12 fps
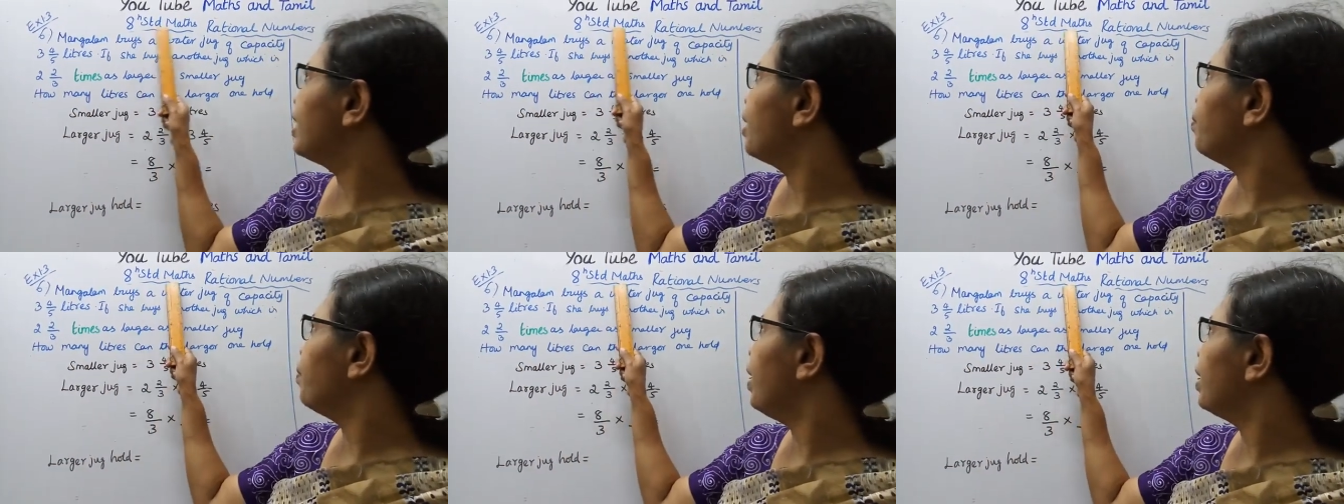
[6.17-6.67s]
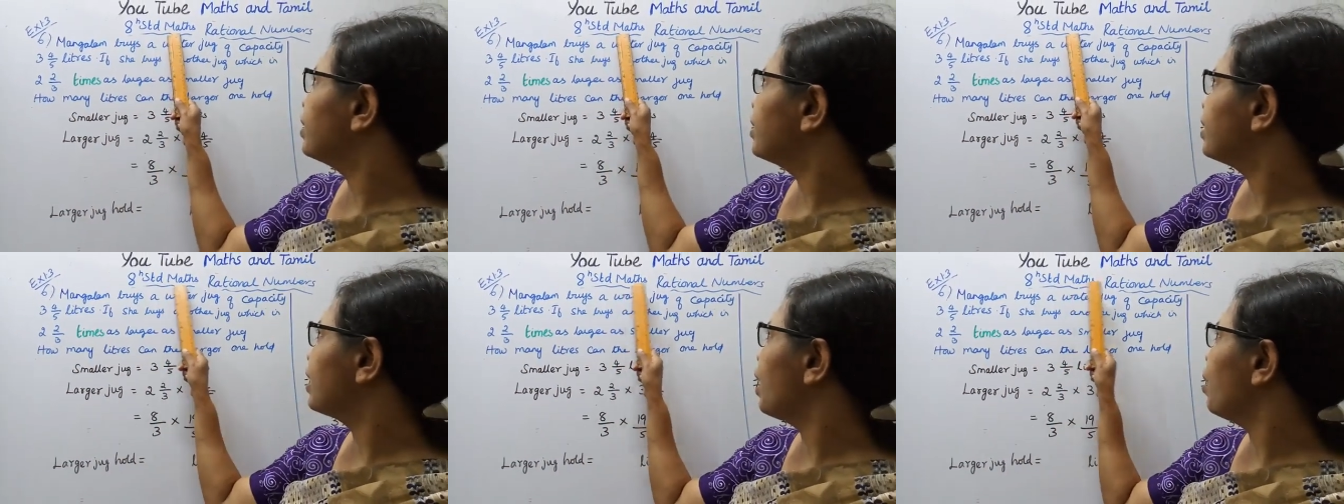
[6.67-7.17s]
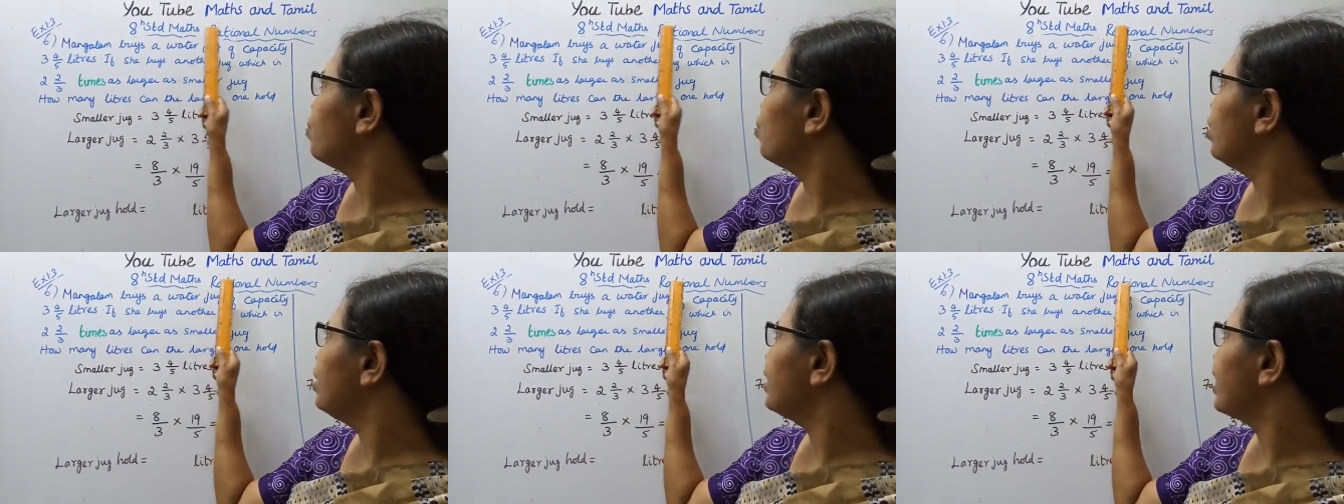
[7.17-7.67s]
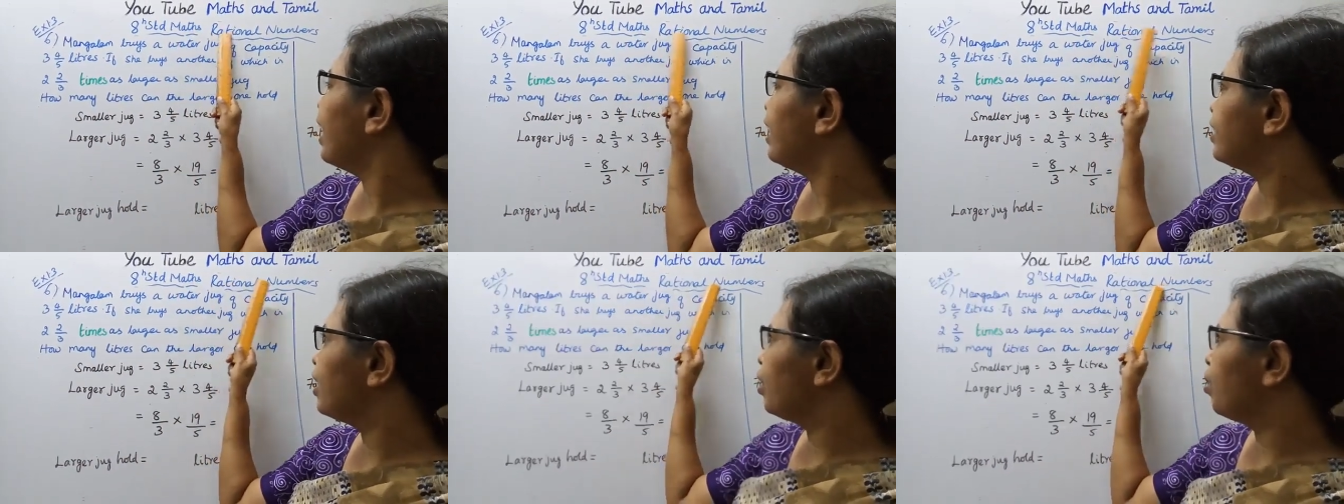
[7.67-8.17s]
ஸ்டாண்டர்ட் மேக்ஸ் டேம் ஒன்
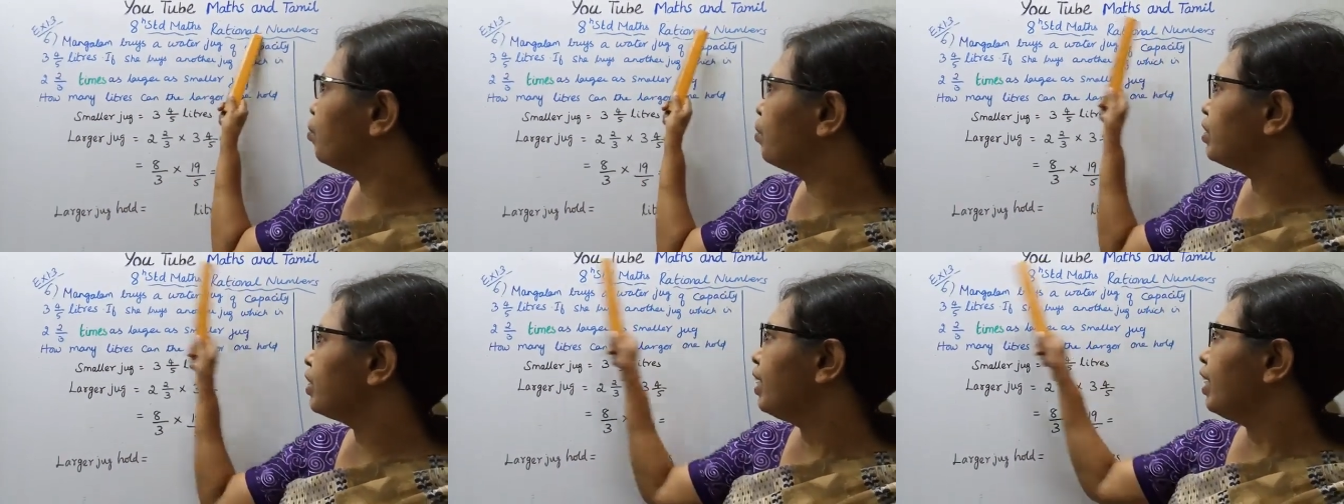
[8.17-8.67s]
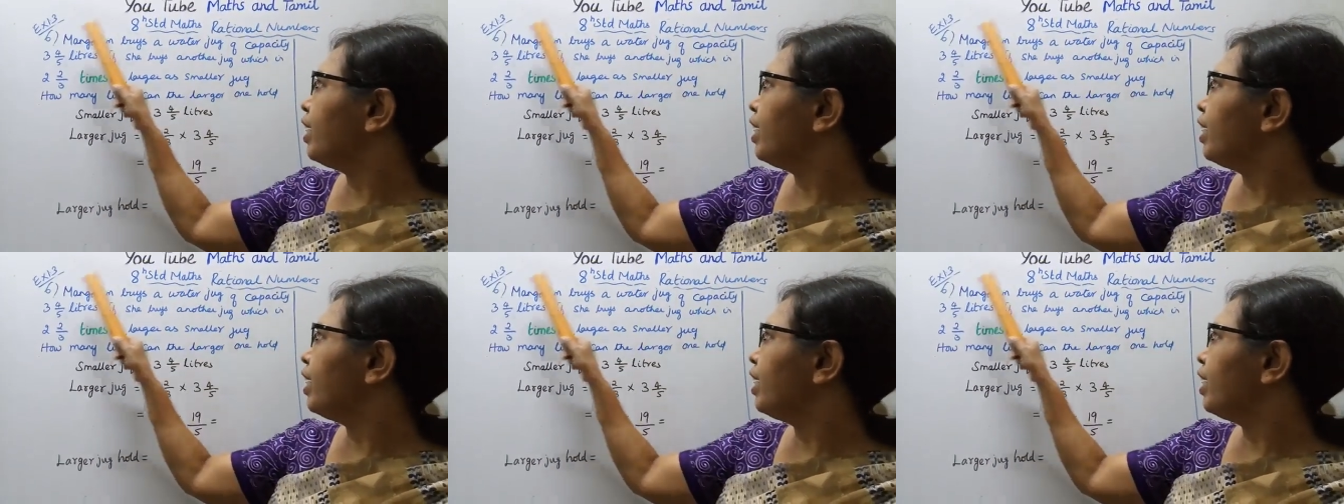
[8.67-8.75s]
ரேஷனல் நம்பர்ஸ்